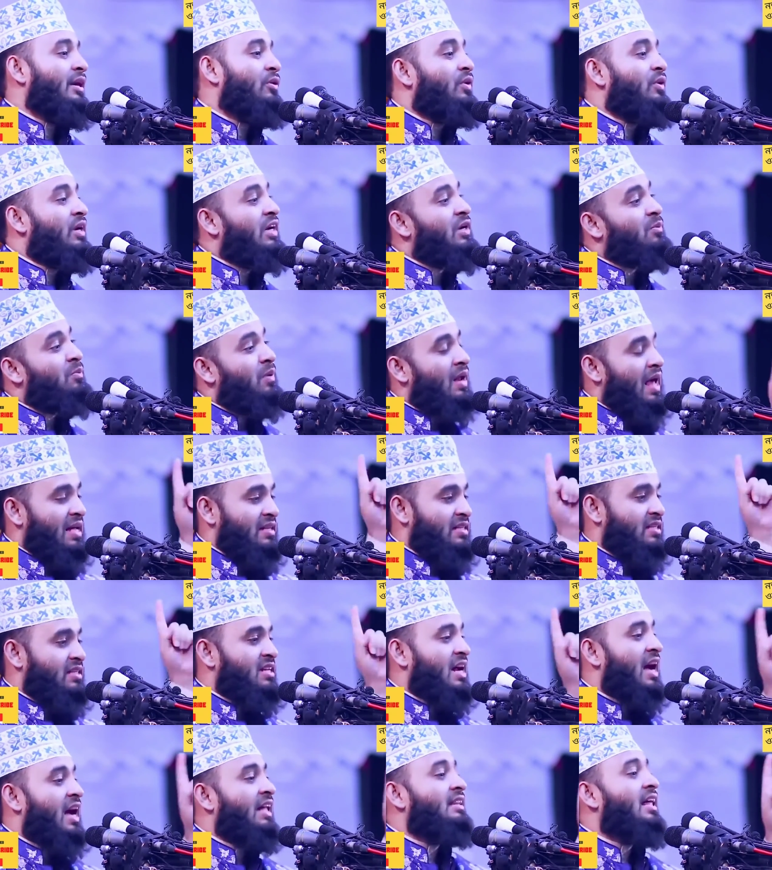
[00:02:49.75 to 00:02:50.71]
ইউনিট প্লাস
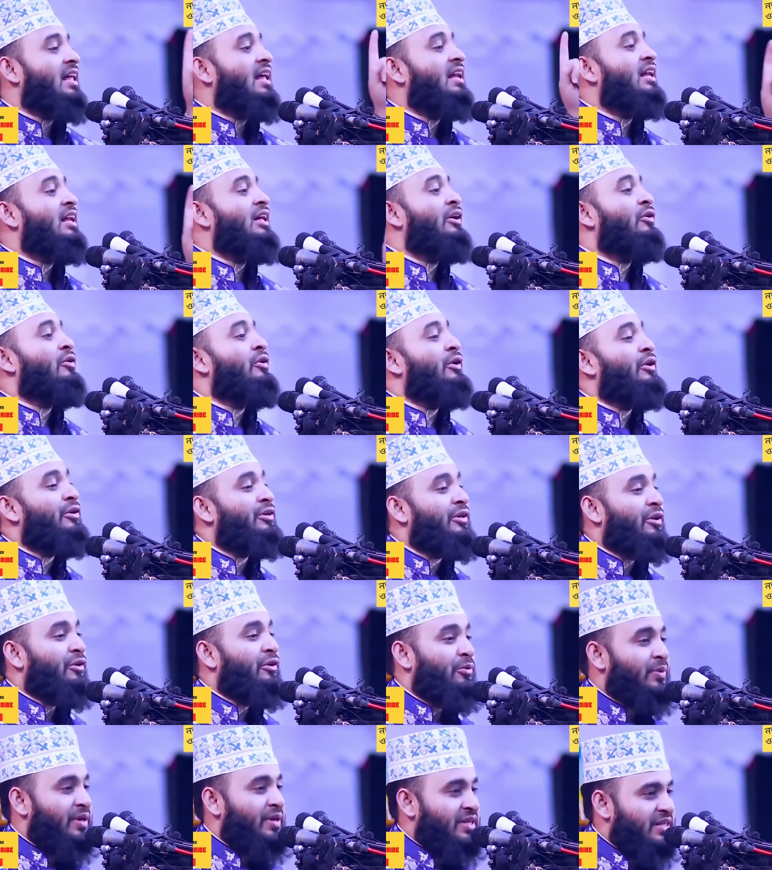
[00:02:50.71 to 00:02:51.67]
সাতান্ন
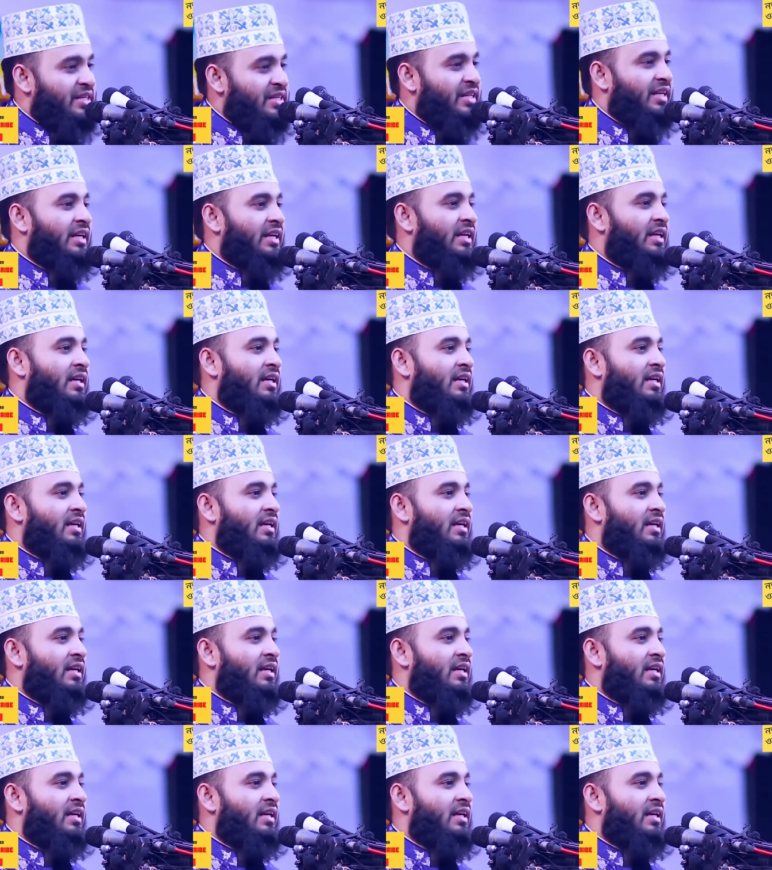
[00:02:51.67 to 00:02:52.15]
ইউনিটেরও বেশি